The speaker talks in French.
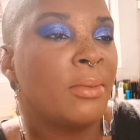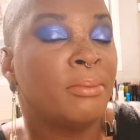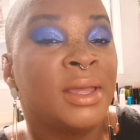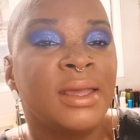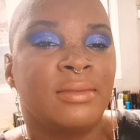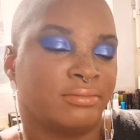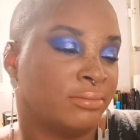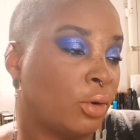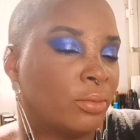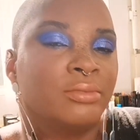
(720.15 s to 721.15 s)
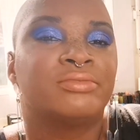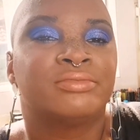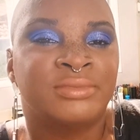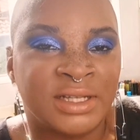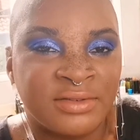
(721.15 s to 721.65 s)
Mais bon,
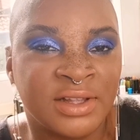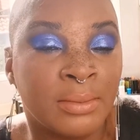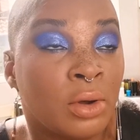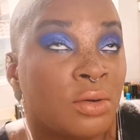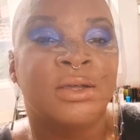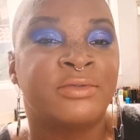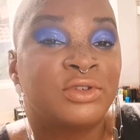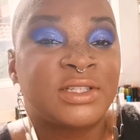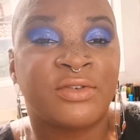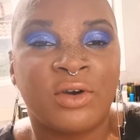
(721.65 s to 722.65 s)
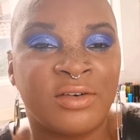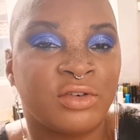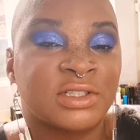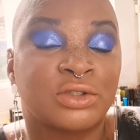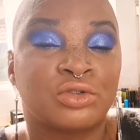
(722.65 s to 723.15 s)
bien évidemment, vu que Sephora
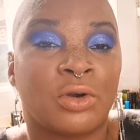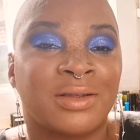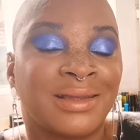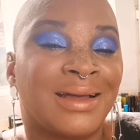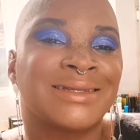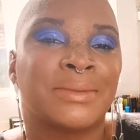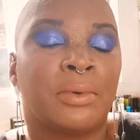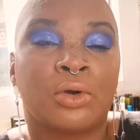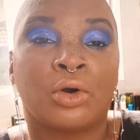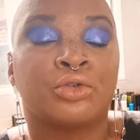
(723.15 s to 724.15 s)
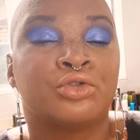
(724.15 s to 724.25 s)
France est toujours en retard, c'est pas encore